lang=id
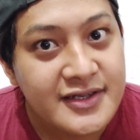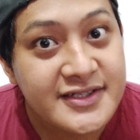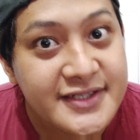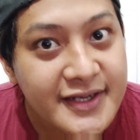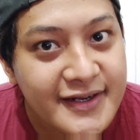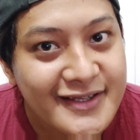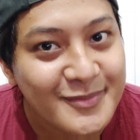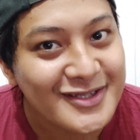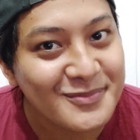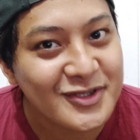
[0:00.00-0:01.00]
share ke
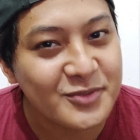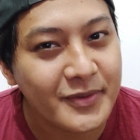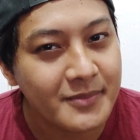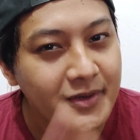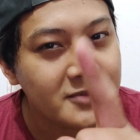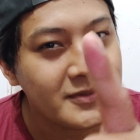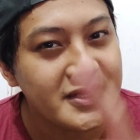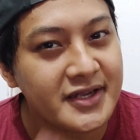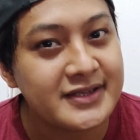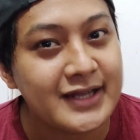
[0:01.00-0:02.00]
teman-teman supaya makin
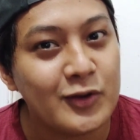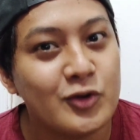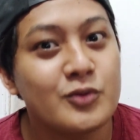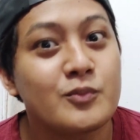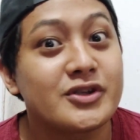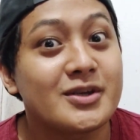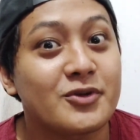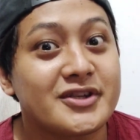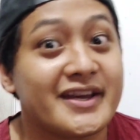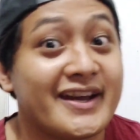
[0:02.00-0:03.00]
banyak yang tahu
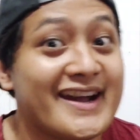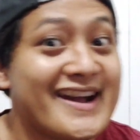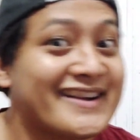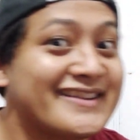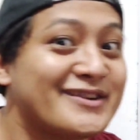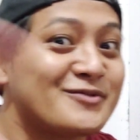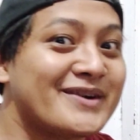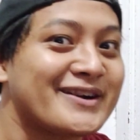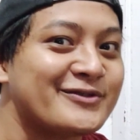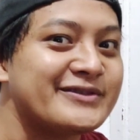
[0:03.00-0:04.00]
bocah-bocah yang ada di
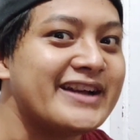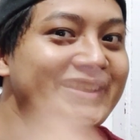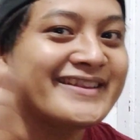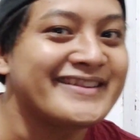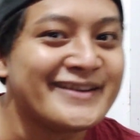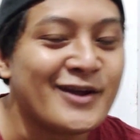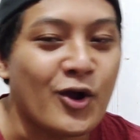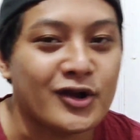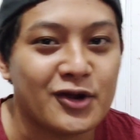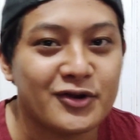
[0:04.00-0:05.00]
rumah aku dan
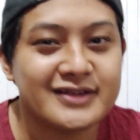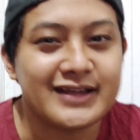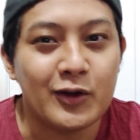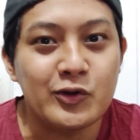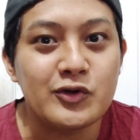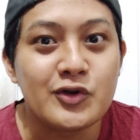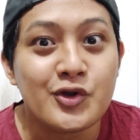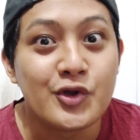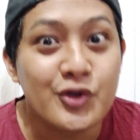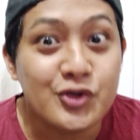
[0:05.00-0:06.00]
orang-orang tahu
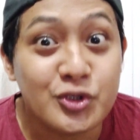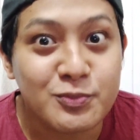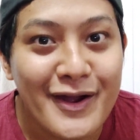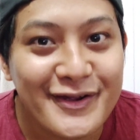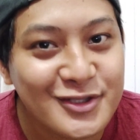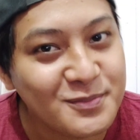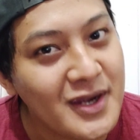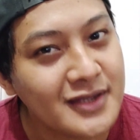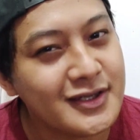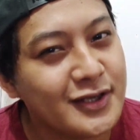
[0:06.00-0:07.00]

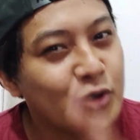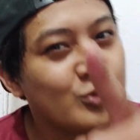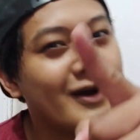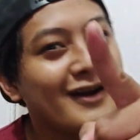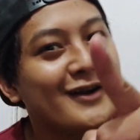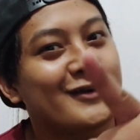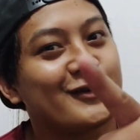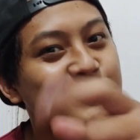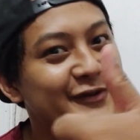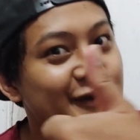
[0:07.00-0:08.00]
cupang-cupang di rumah aku.
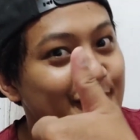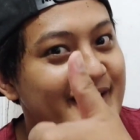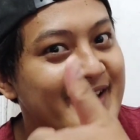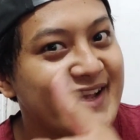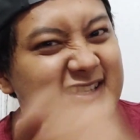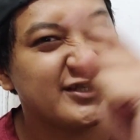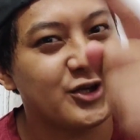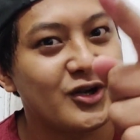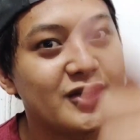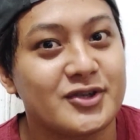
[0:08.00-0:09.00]
Oke okay guys,
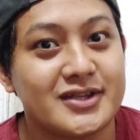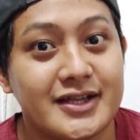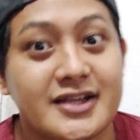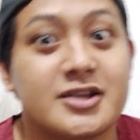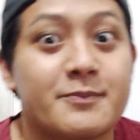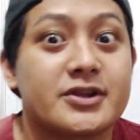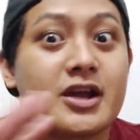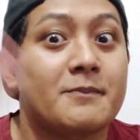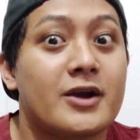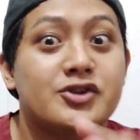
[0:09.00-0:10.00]
yuk langsung kita lihat seperti
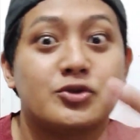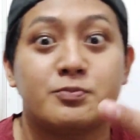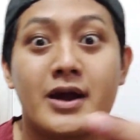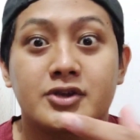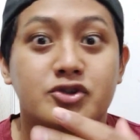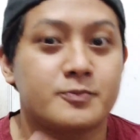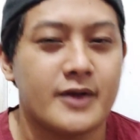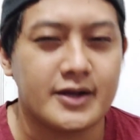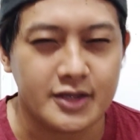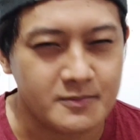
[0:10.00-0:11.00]
apa
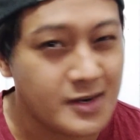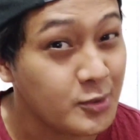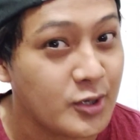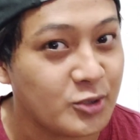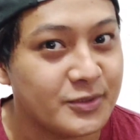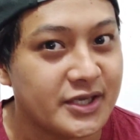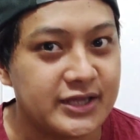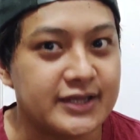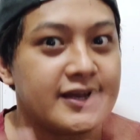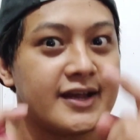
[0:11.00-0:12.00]
cupang-cupang yang baru aku beli
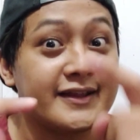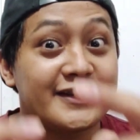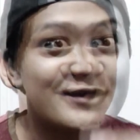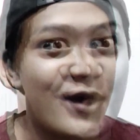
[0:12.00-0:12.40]
ini. Let's